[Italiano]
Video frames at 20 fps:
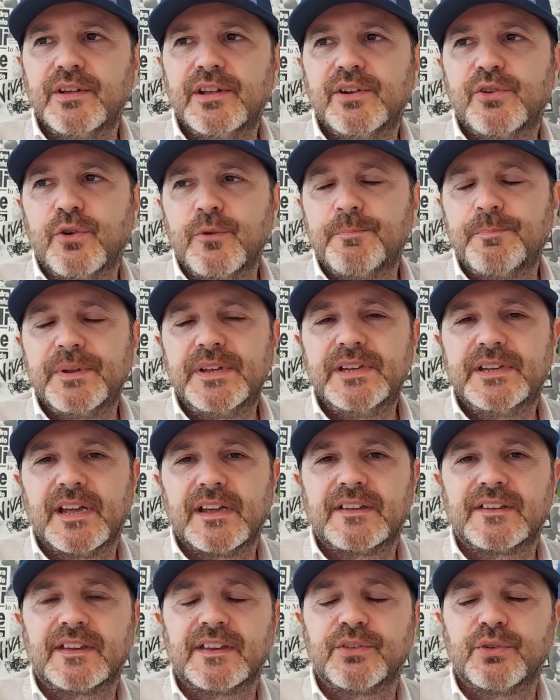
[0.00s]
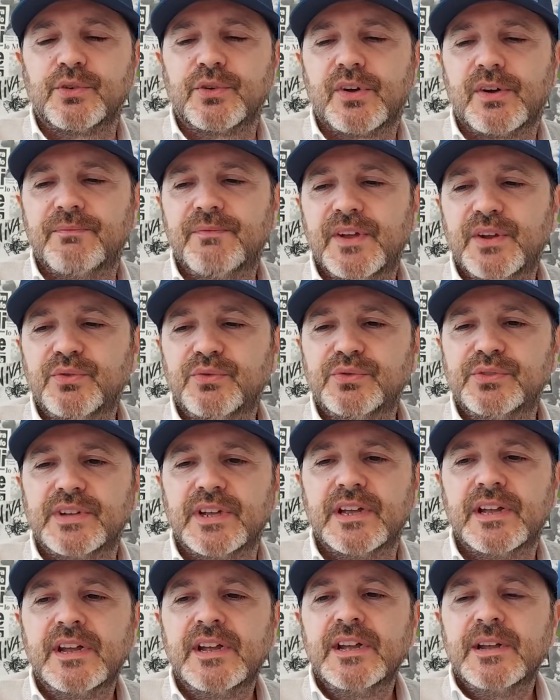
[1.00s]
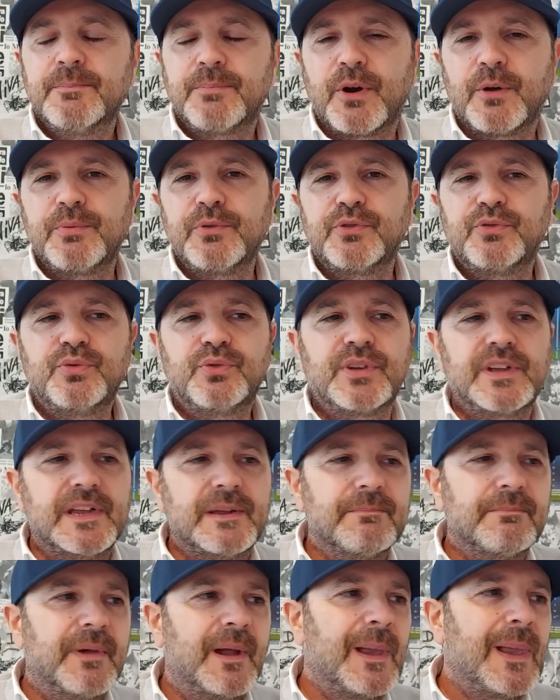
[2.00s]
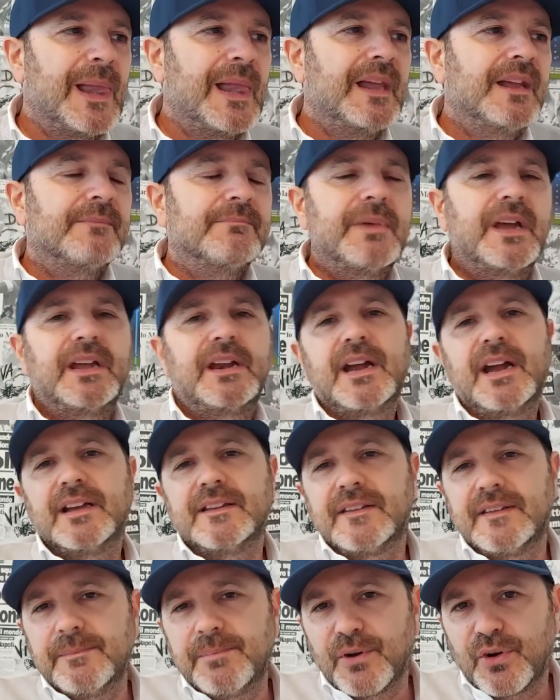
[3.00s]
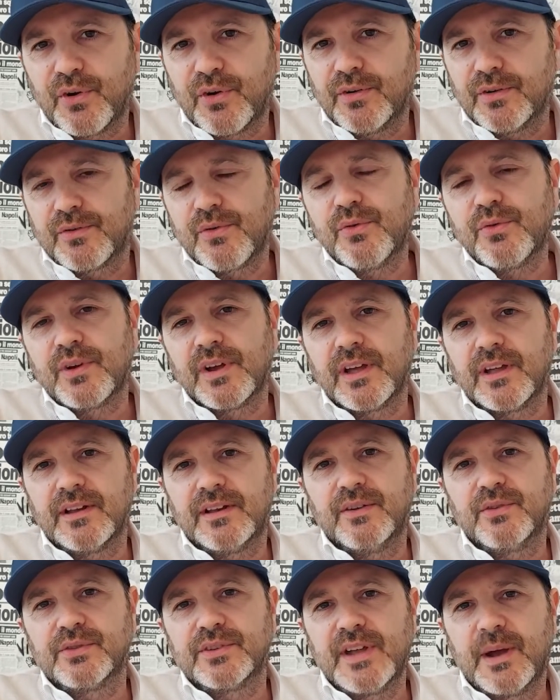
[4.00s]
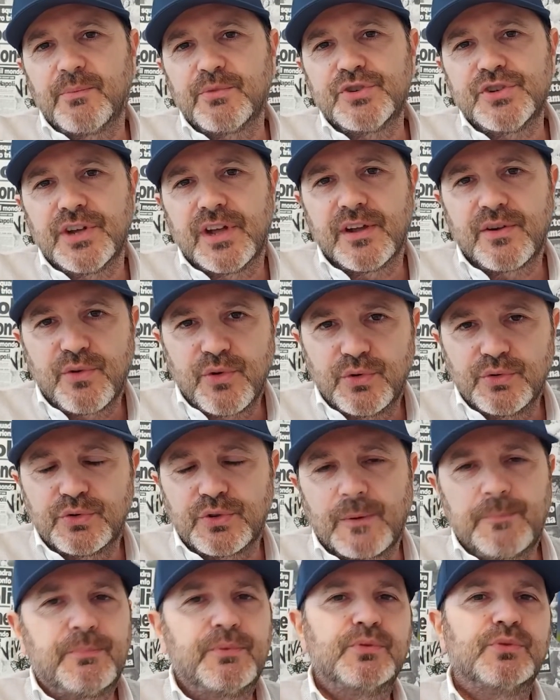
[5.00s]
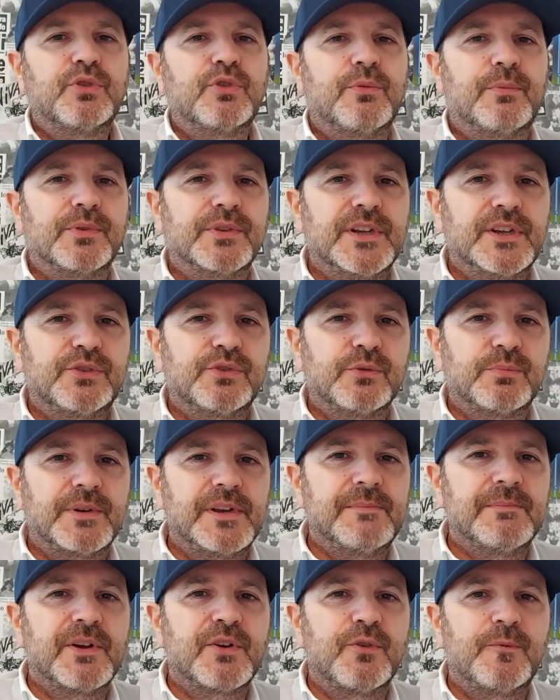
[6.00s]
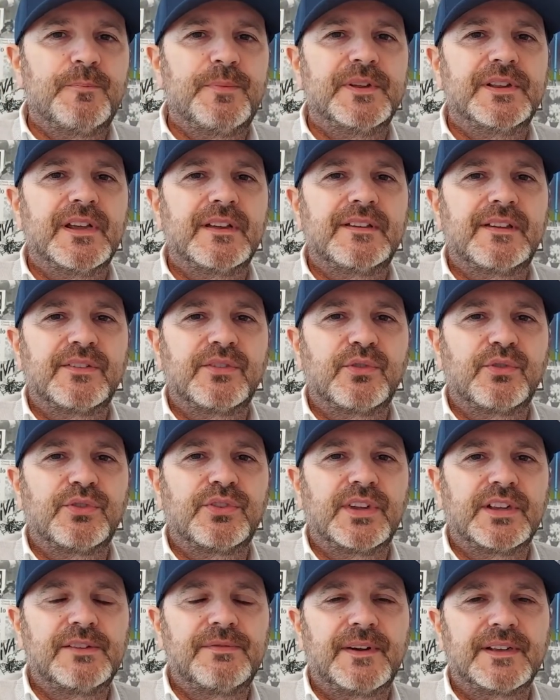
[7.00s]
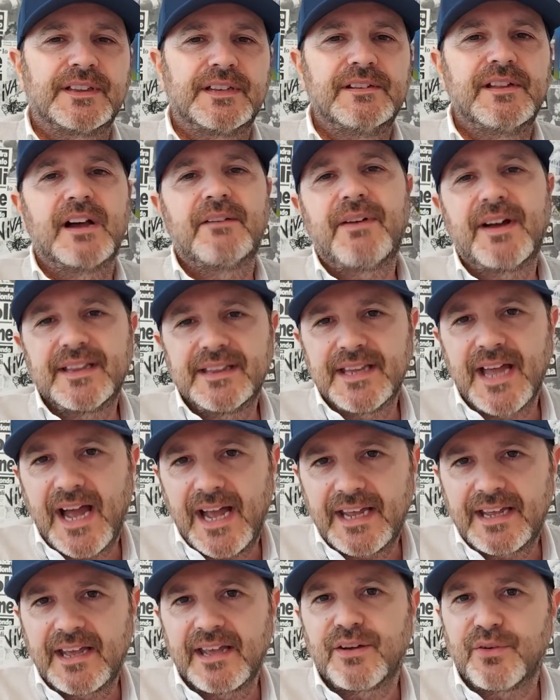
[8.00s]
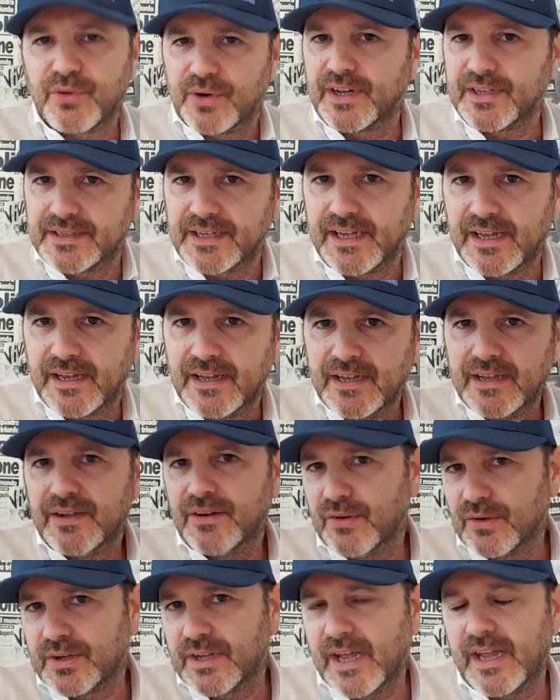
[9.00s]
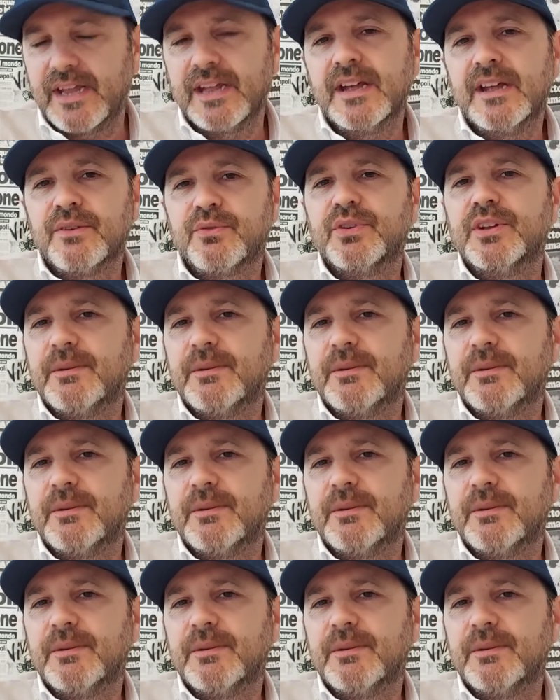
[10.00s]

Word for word: i colpi di testa sono avvenuti proprio su Kim Beh ragazzi però comunque ricordiamoci che contro appunto come ho detto prima i colpi di testa sono stati fatti da Van Dyke e Conate, ok?